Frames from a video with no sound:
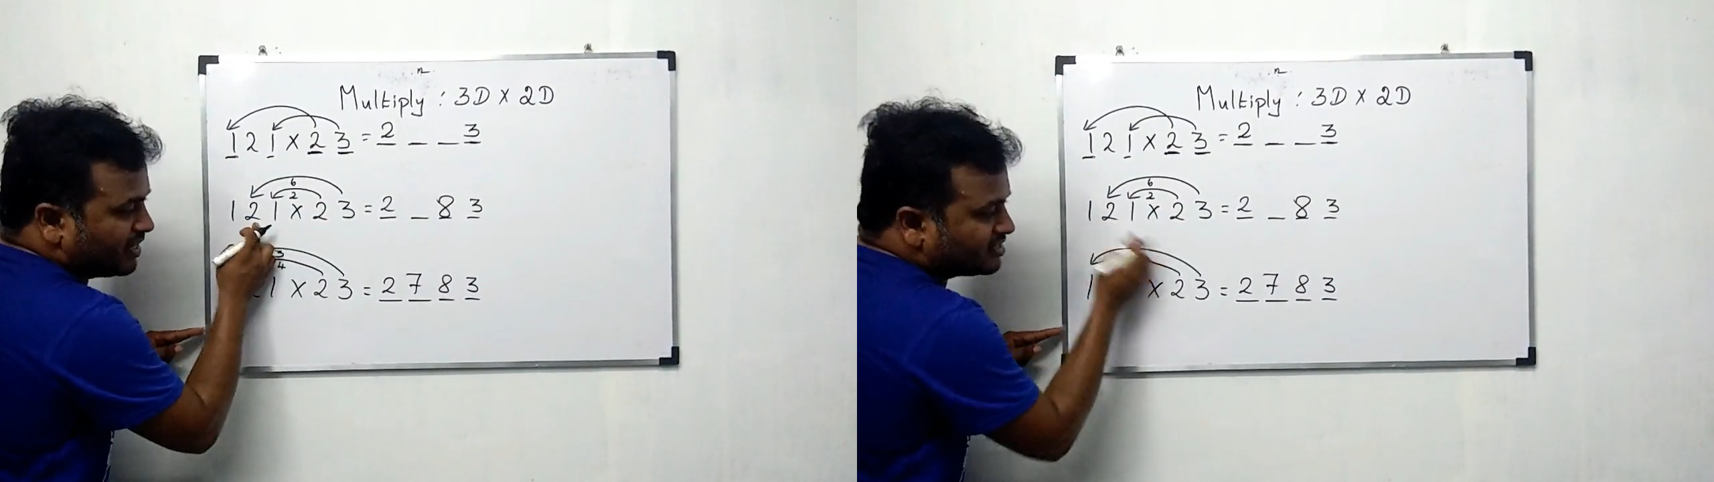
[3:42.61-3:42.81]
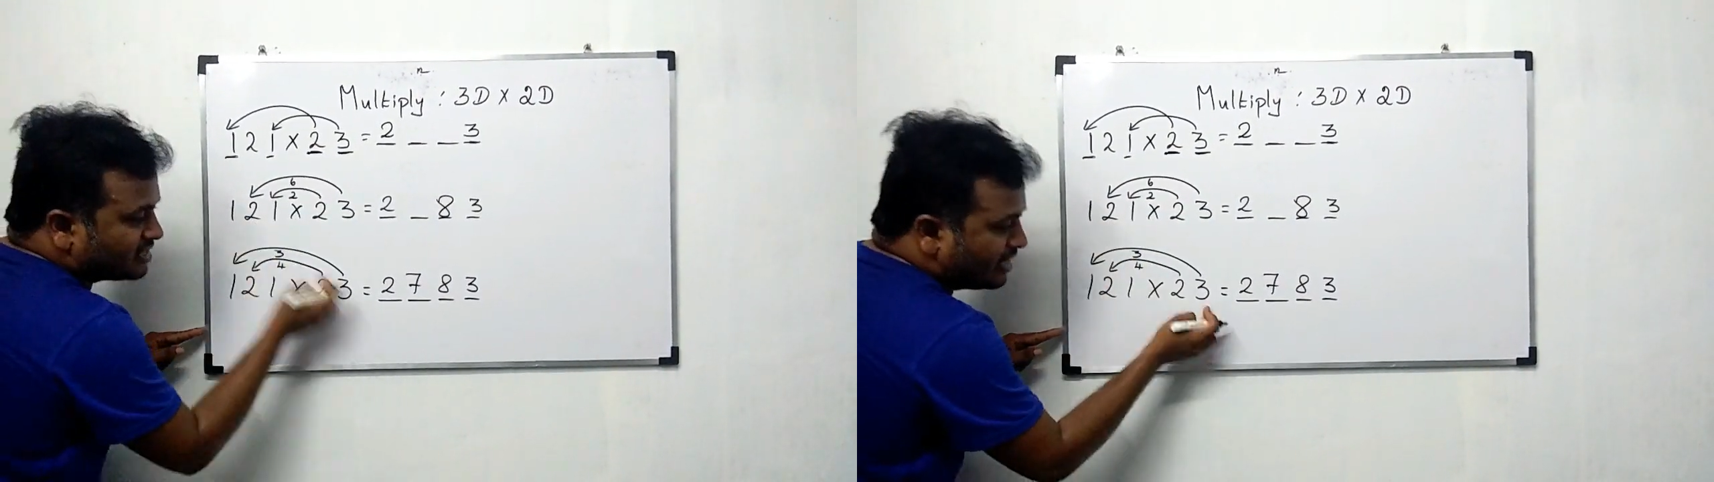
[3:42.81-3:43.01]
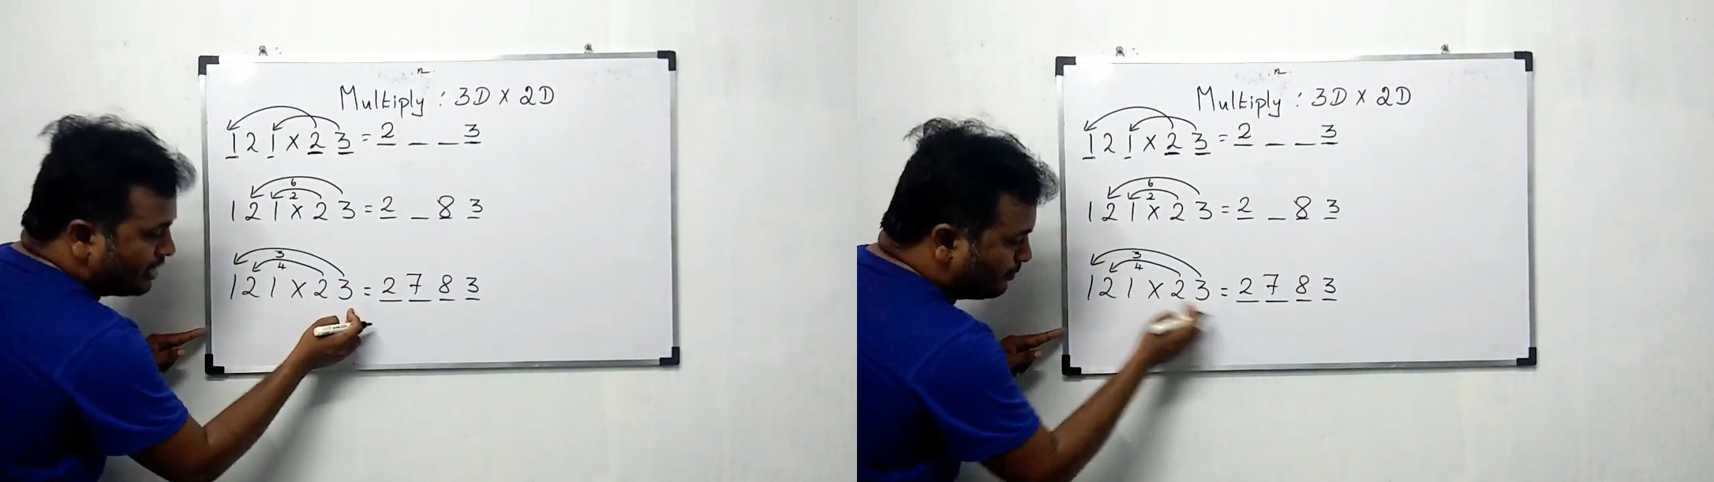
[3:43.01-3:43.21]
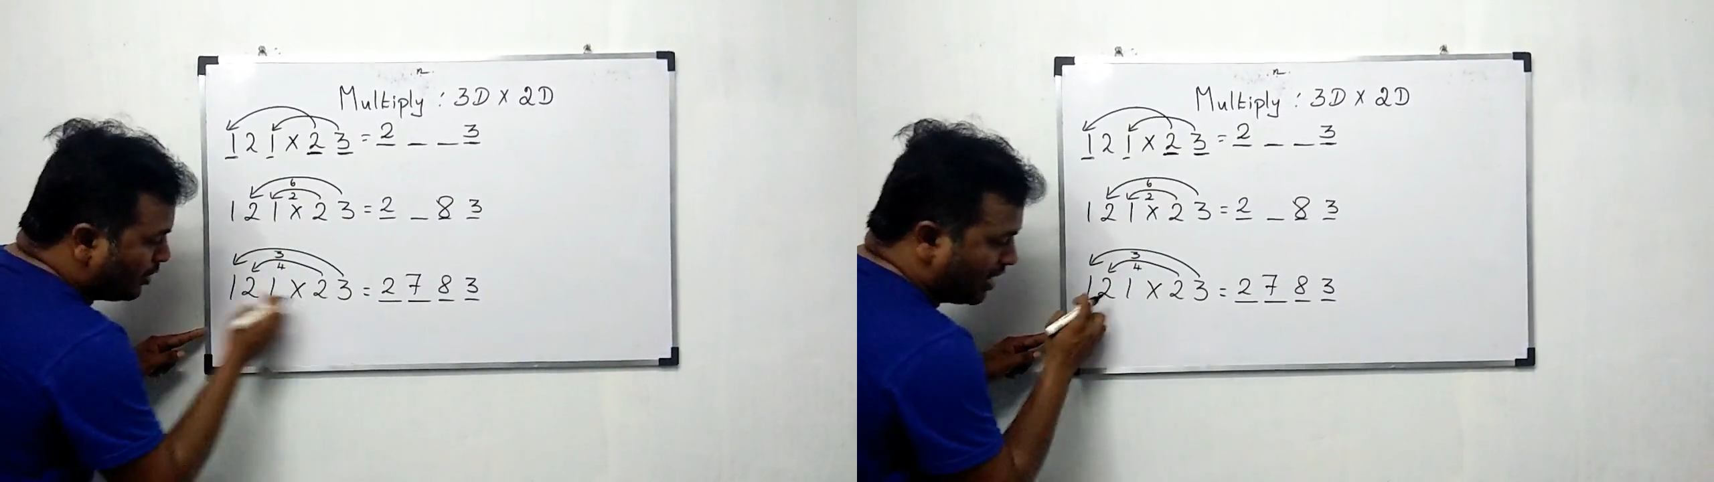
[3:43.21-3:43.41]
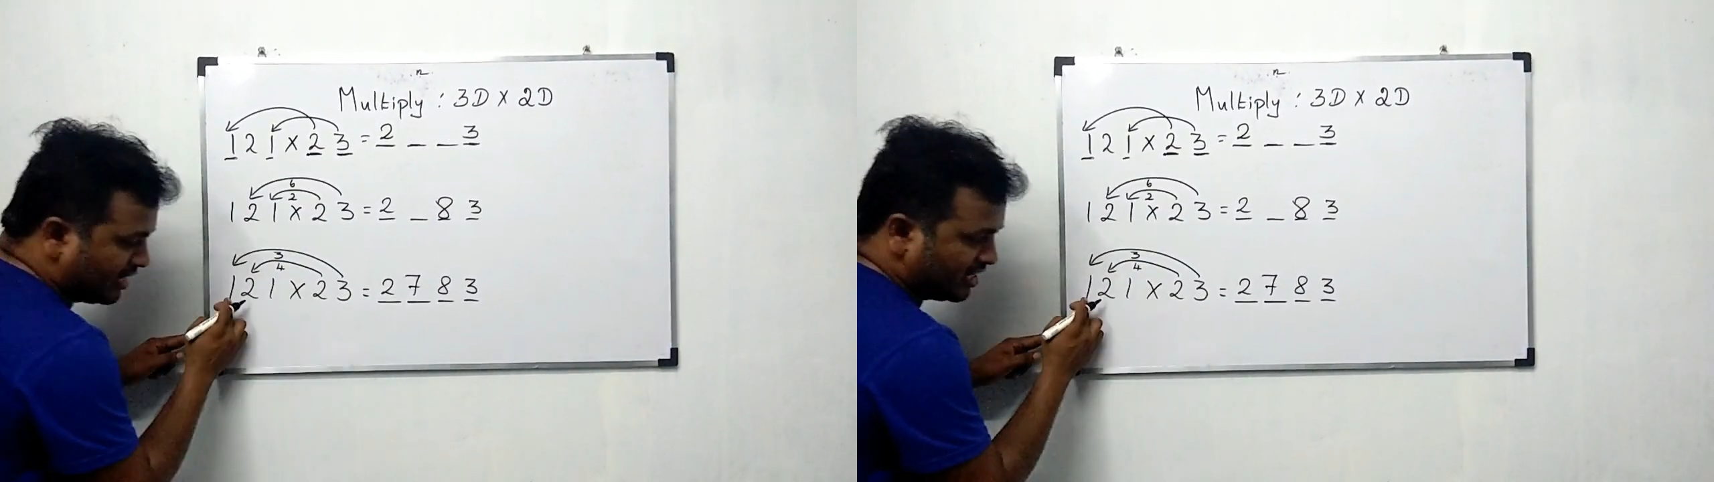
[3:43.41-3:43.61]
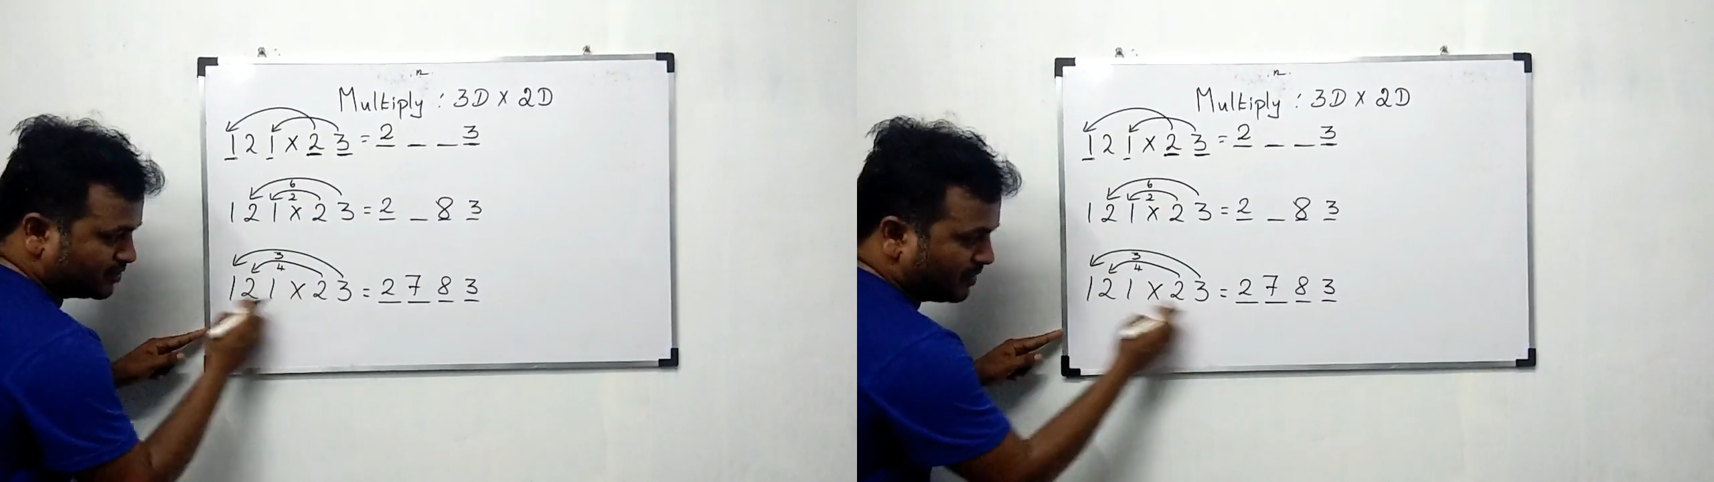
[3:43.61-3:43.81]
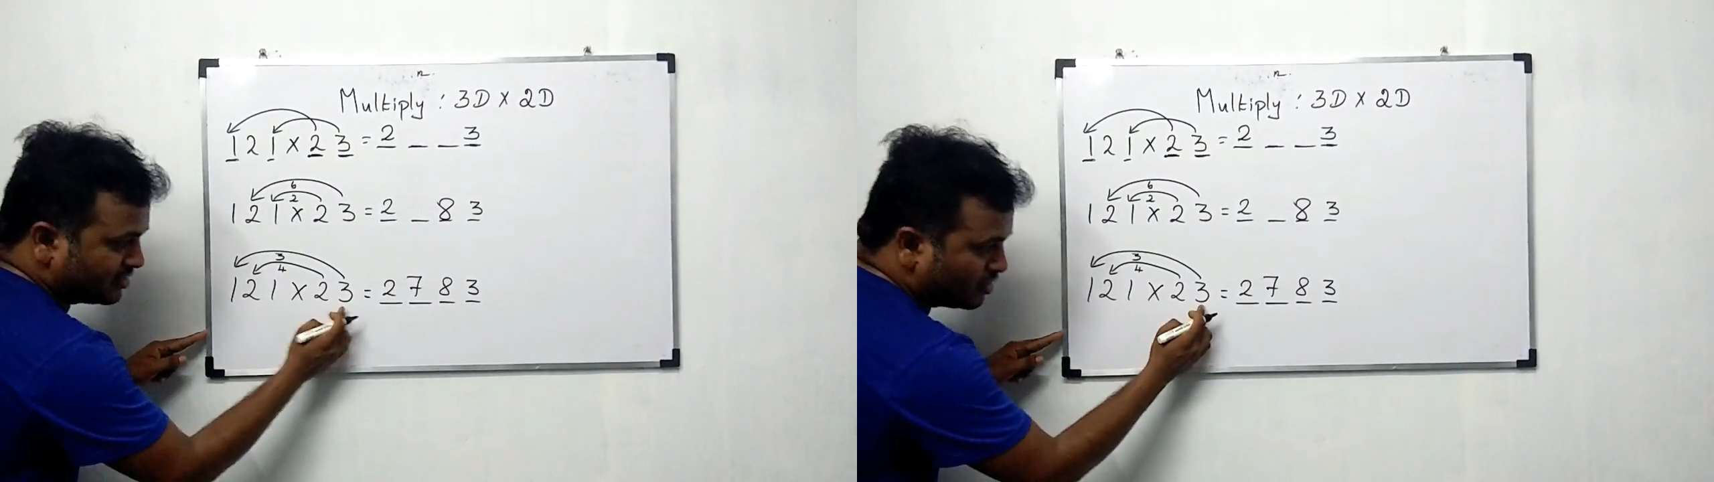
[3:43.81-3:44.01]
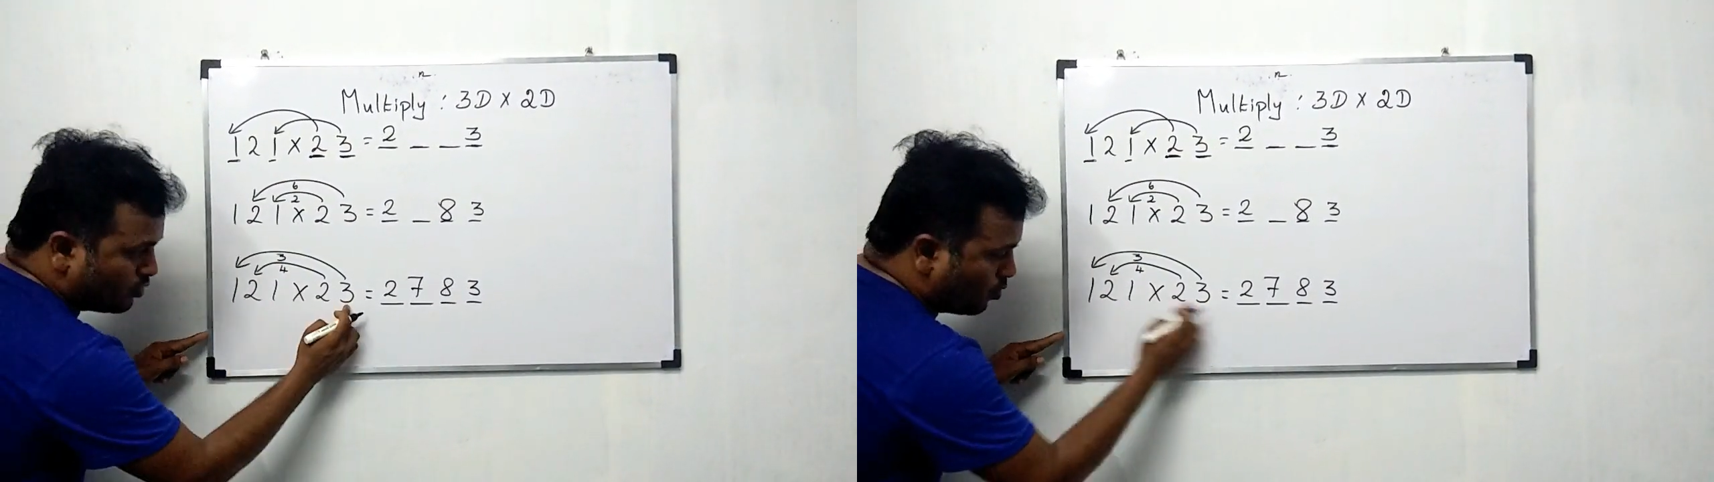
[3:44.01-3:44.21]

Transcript: பிளேஸ் இப்போ ஹண்ட்ரட் பிளேஸ்